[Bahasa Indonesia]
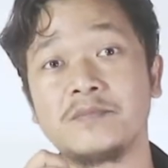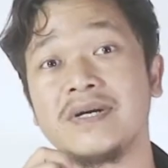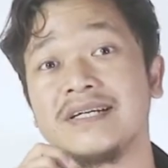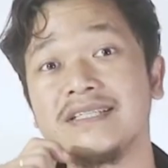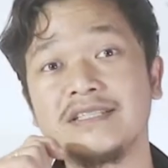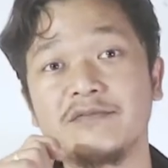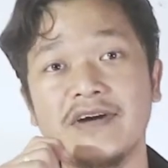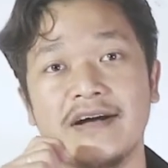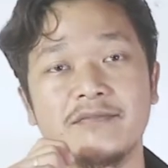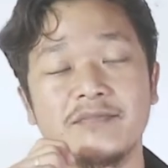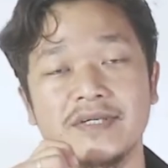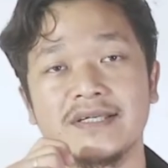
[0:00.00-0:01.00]
menghisap
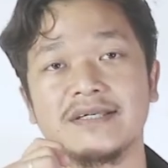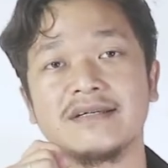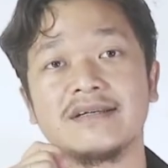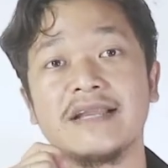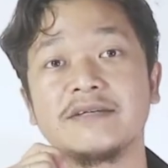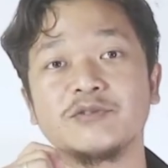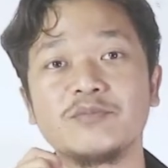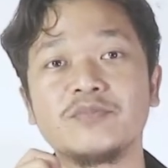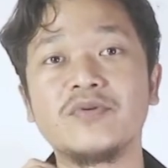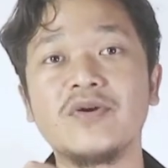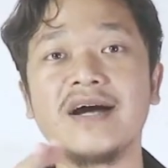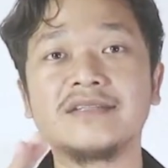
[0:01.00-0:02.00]
hp langsung
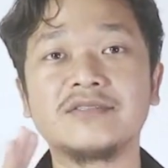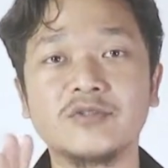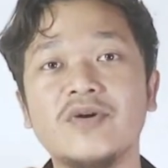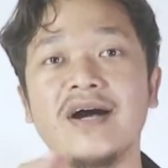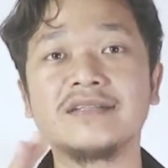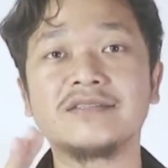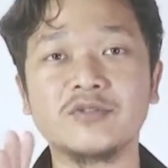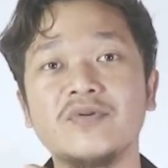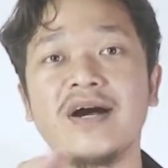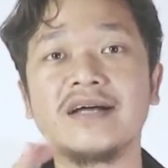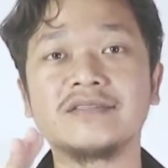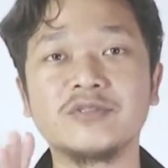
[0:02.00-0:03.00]
buat buat
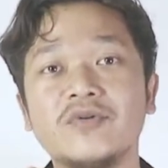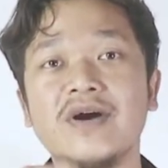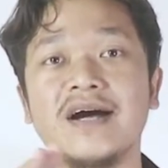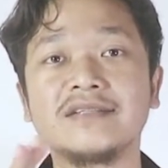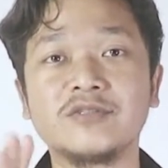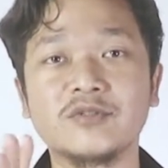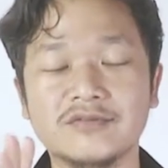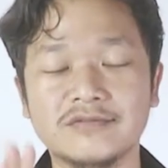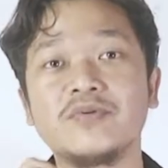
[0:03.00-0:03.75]
buat buat tuh